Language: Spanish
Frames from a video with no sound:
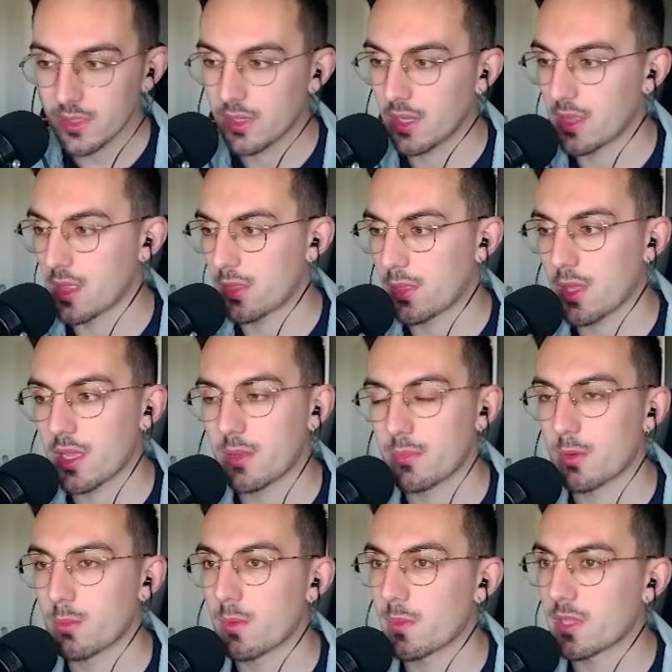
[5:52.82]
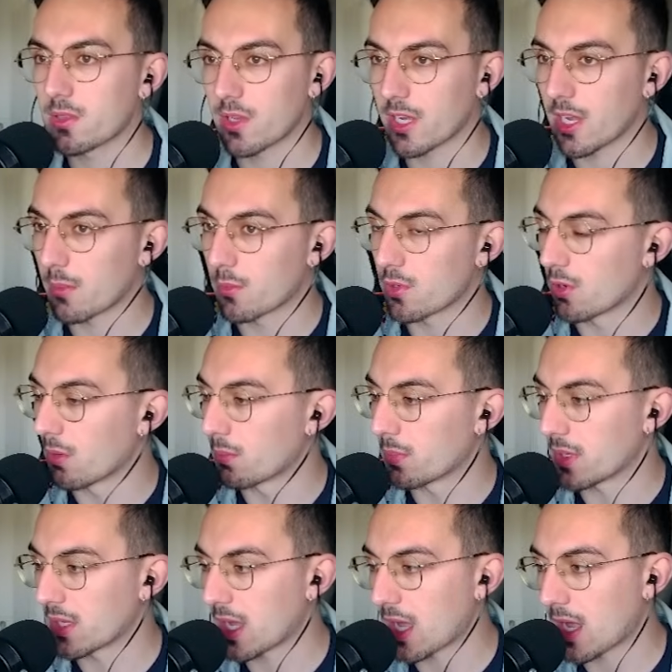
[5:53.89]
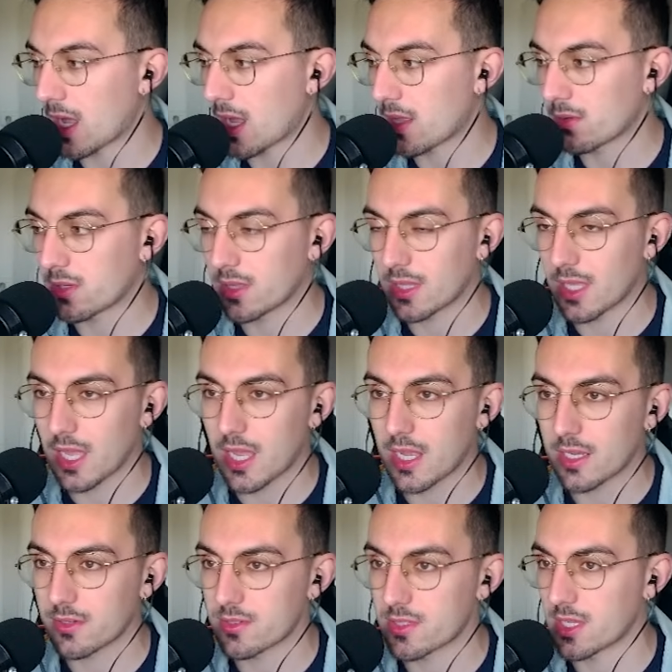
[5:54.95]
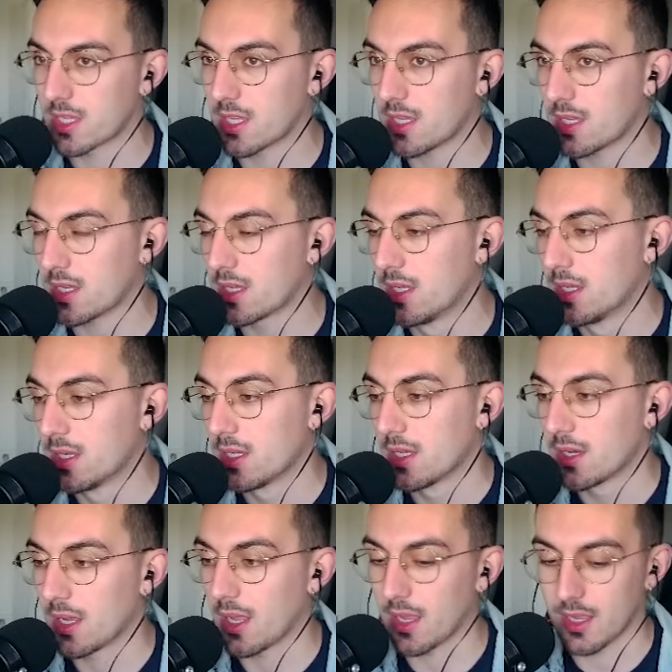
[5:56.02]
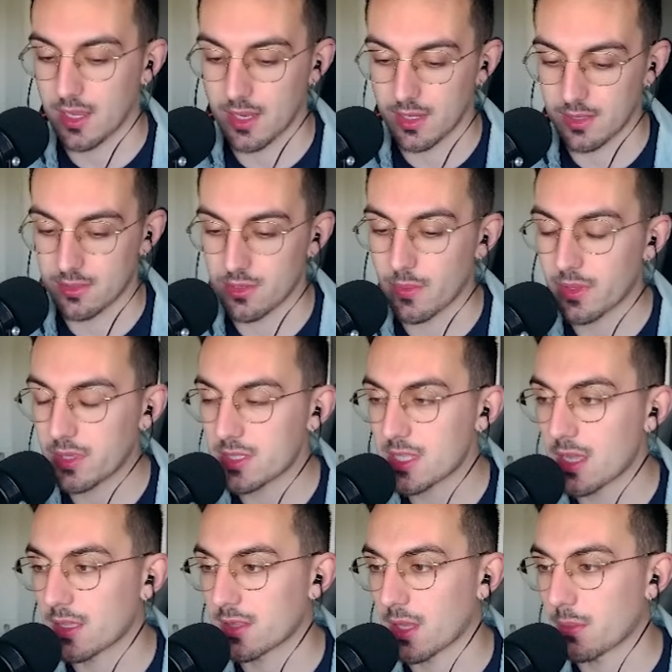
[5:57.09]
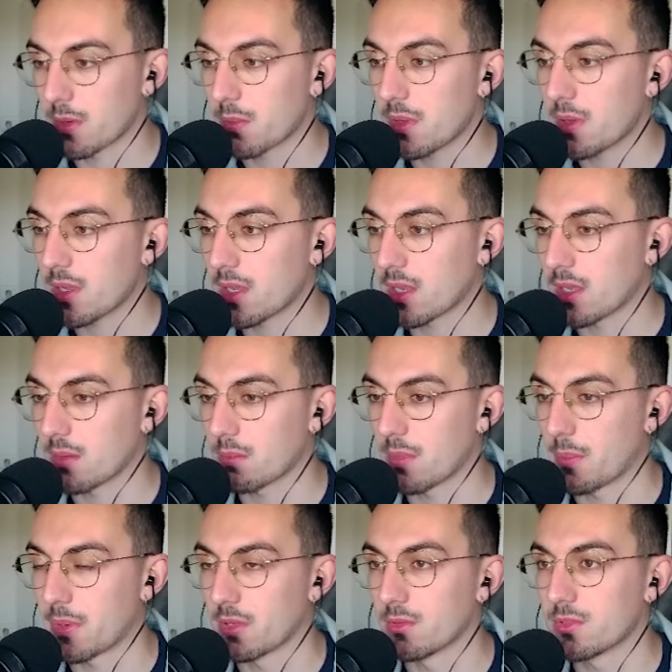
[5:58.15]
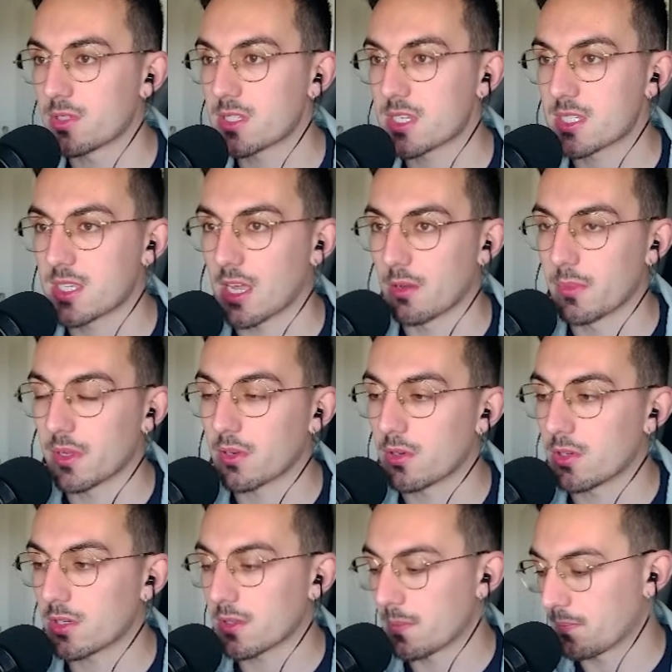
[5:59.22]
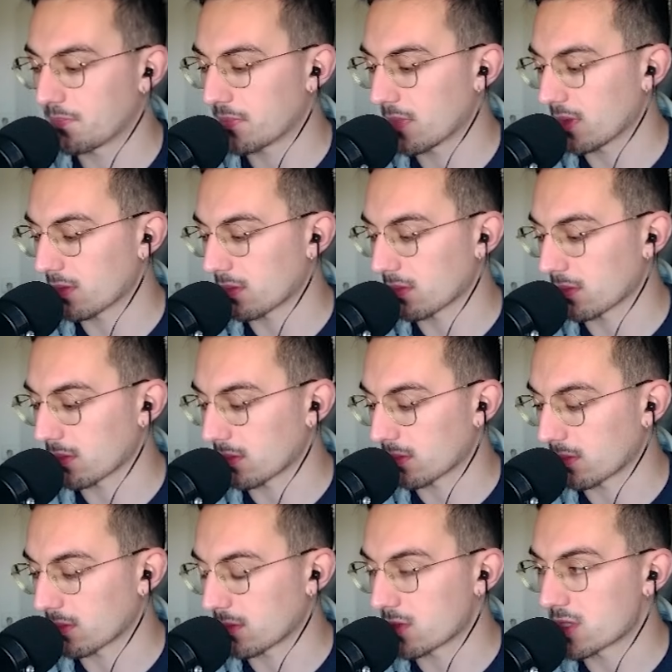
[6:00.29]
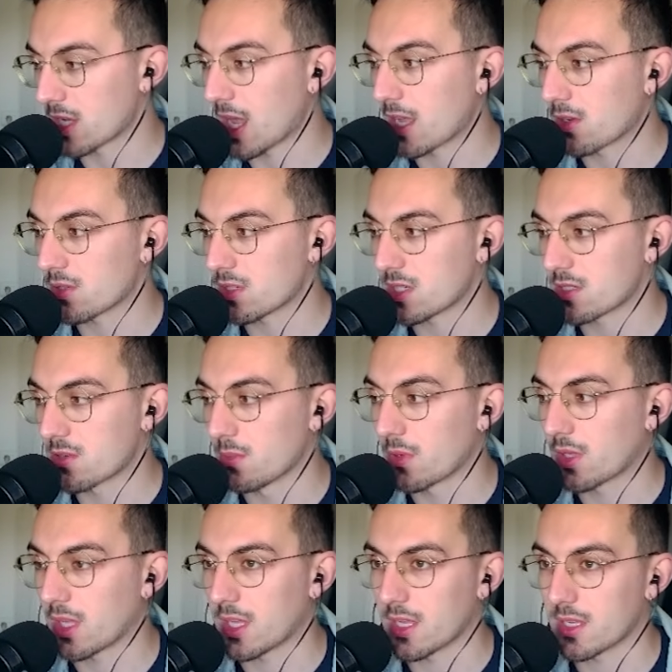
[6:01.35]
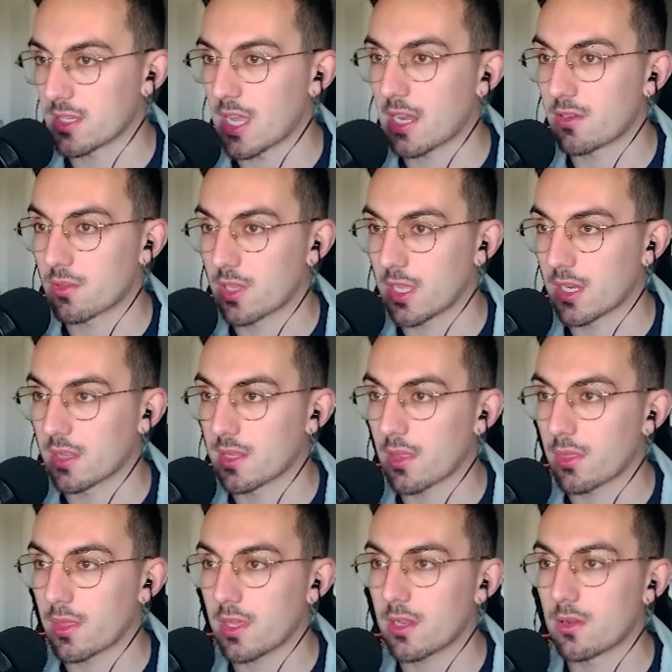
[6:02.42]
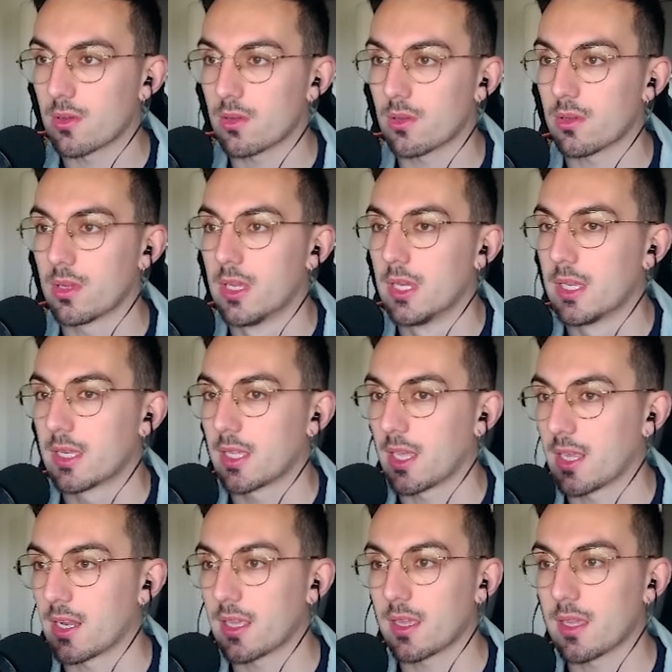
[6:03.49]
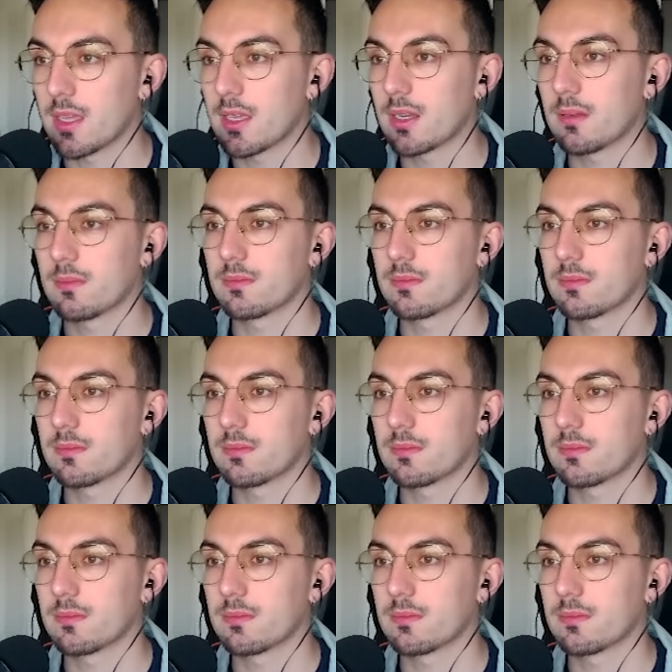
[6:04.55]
y decía que por el momento que era muy complicado y tal, no sé qué. Eh, yo a veces también me, pregunto si es que a lo mejor, mm, no sé, hay cosas como que ya no quieren decir o quieren ir,